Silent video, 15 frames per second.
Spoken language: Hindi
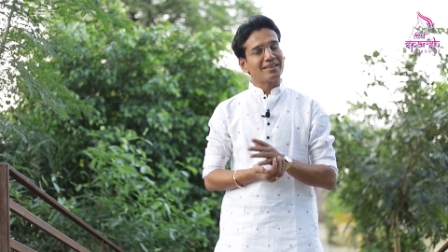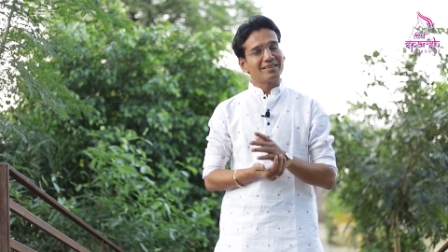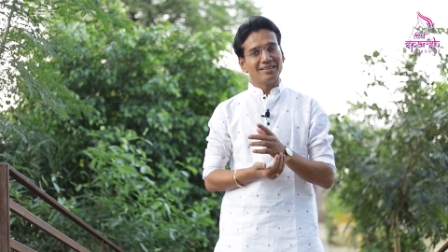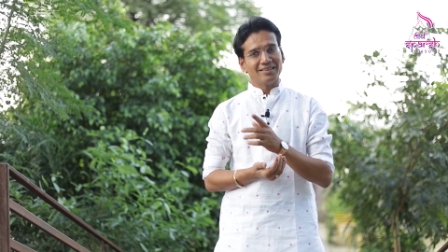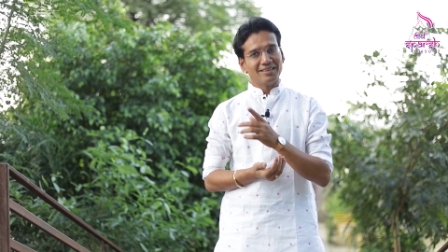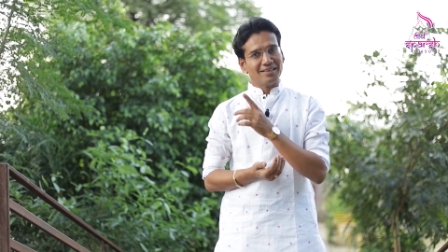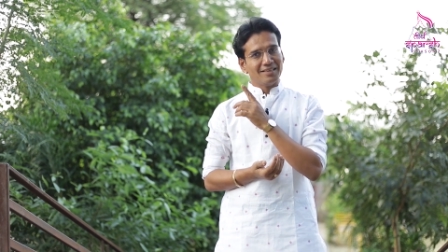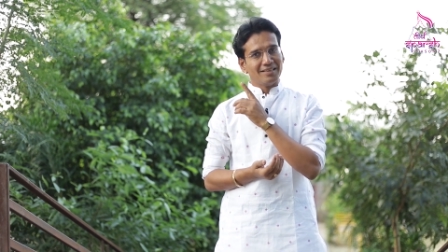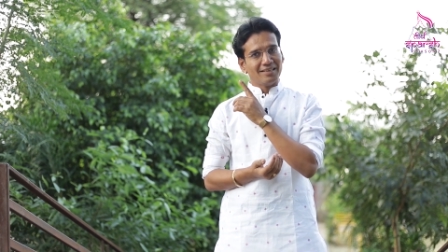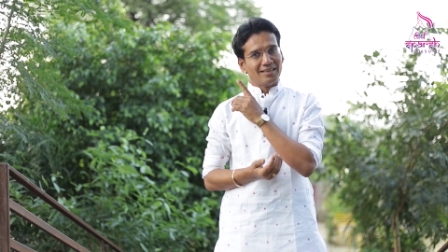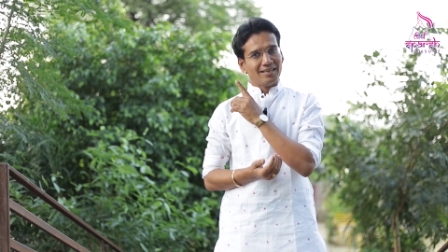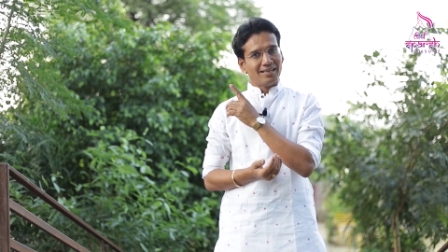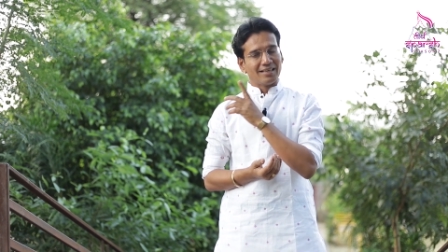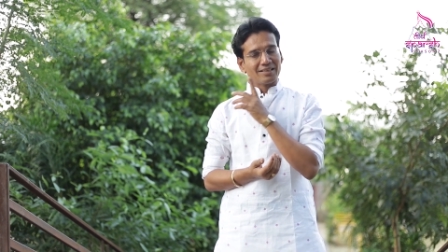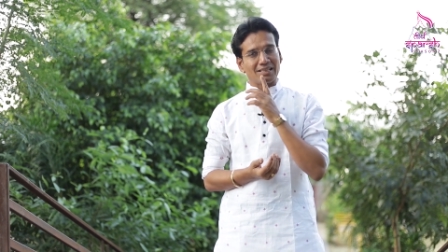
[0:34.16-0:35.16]
एक
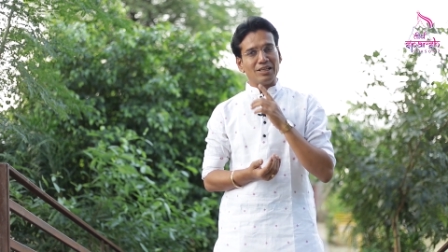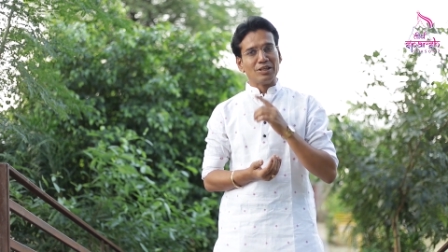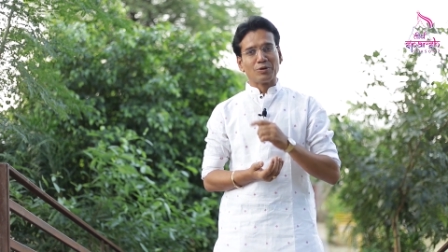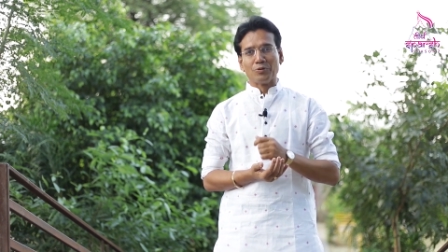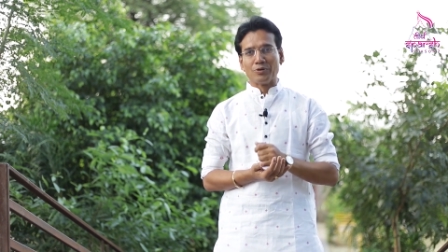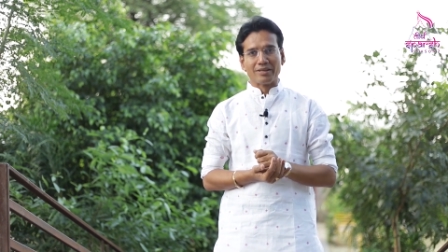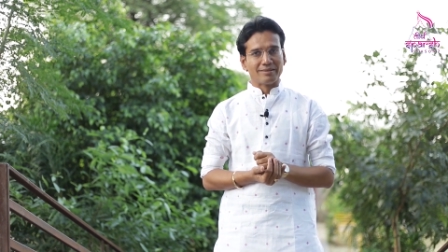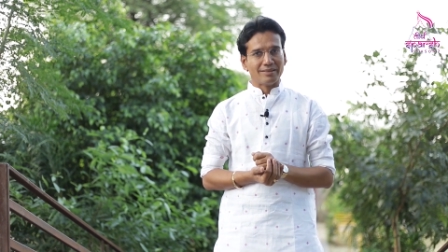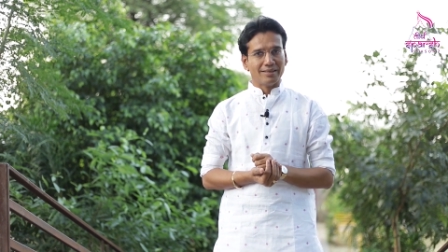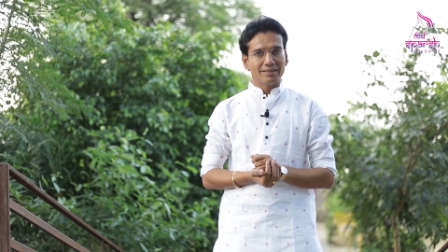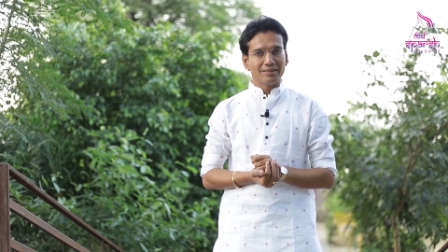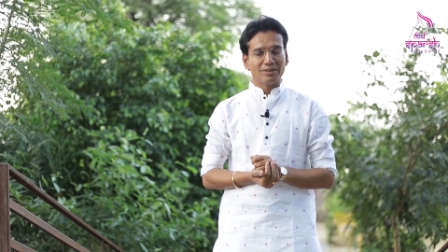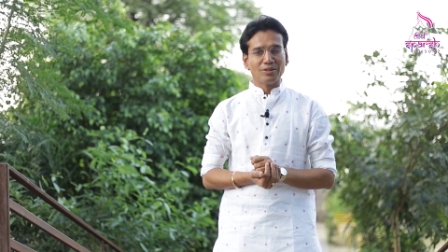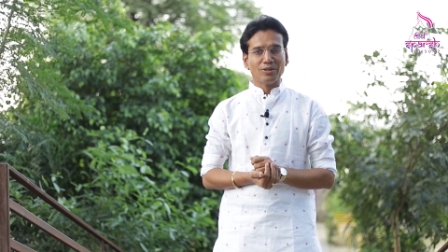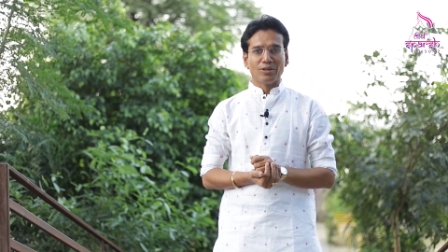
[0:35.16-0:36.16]
कलिकुंड
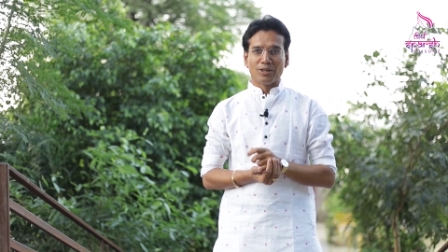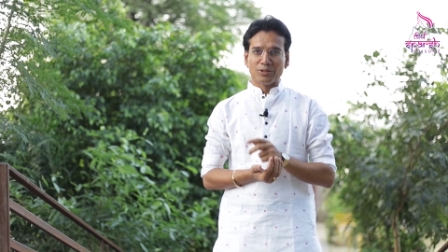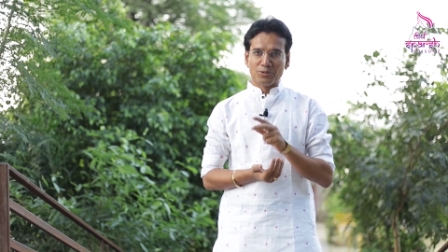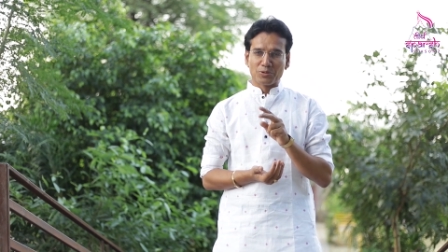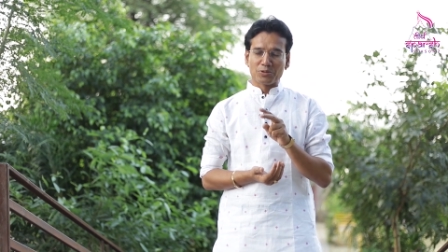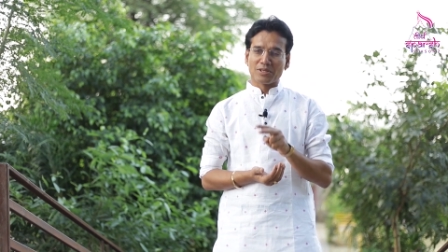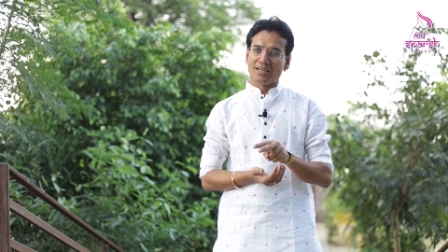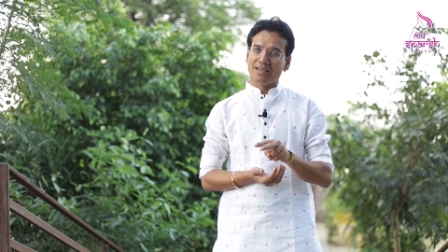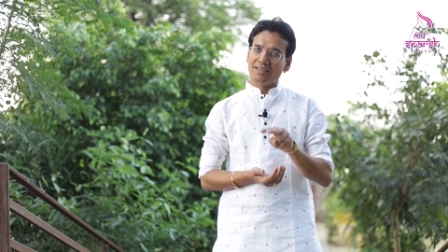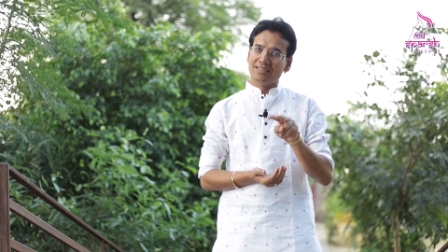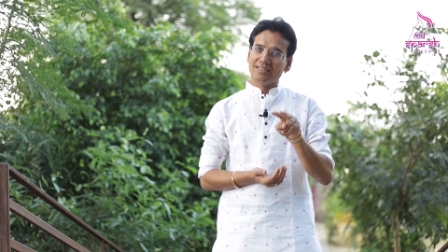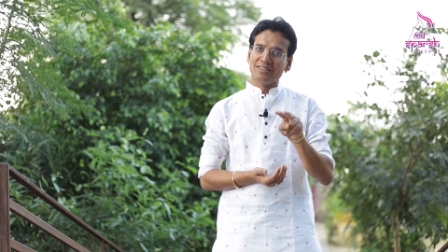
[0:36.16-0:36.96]
तीर्थ और दूसरा